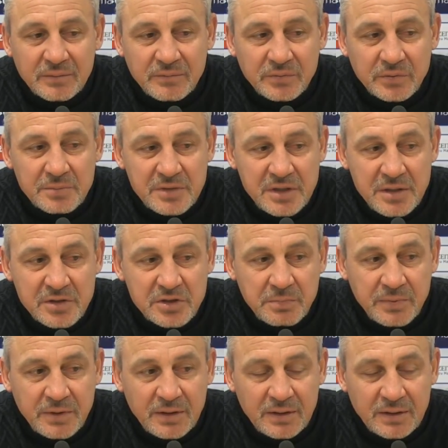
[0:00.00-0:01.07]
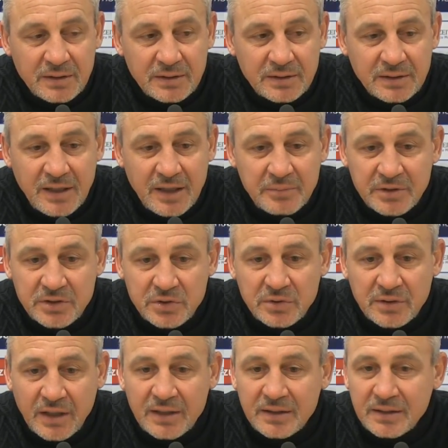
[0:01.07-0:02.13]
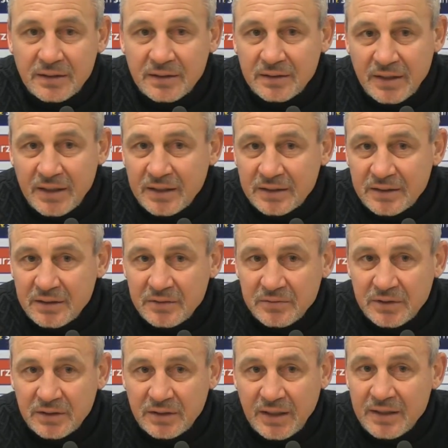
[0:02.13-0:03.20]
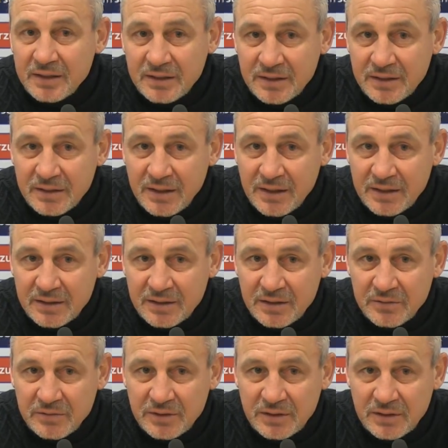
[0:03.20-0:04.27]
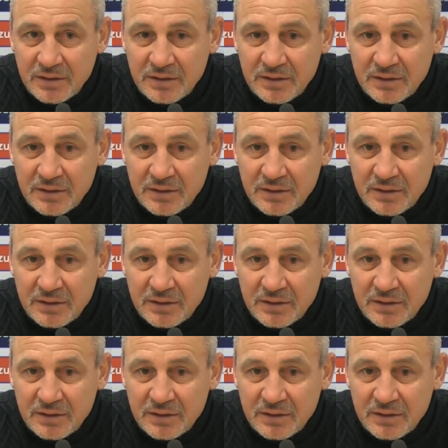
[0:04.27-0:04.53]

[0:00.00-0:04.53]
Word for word: vom Hinspiel äh, habe ich schon eine negative, einige negative